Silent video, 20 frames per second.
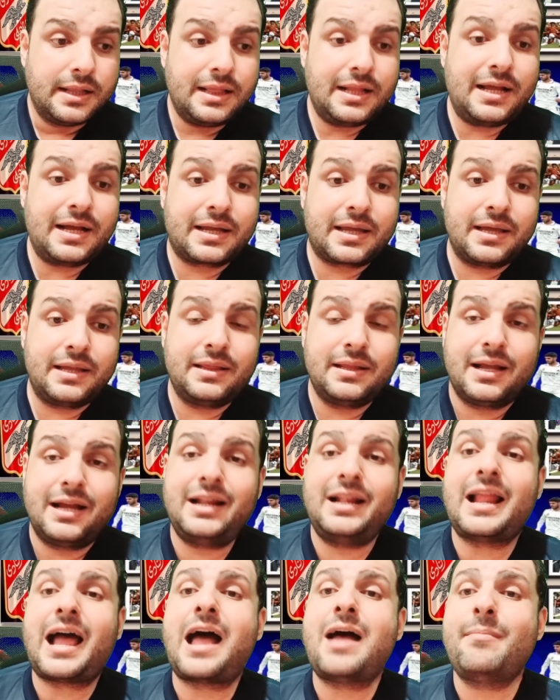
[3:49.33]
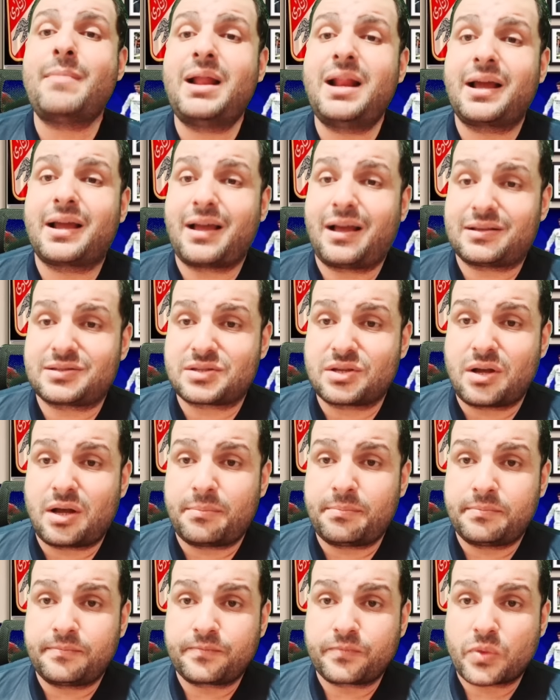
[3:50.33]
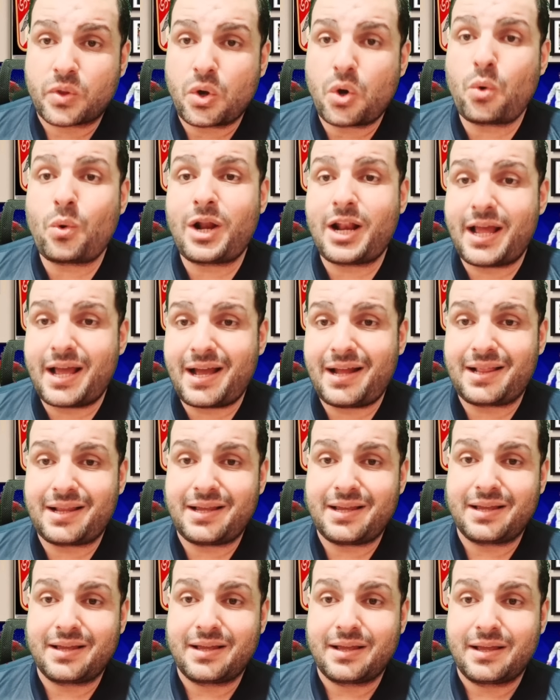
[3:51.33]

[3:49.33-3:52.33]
لكن اللي عملك عصام هو الاهلي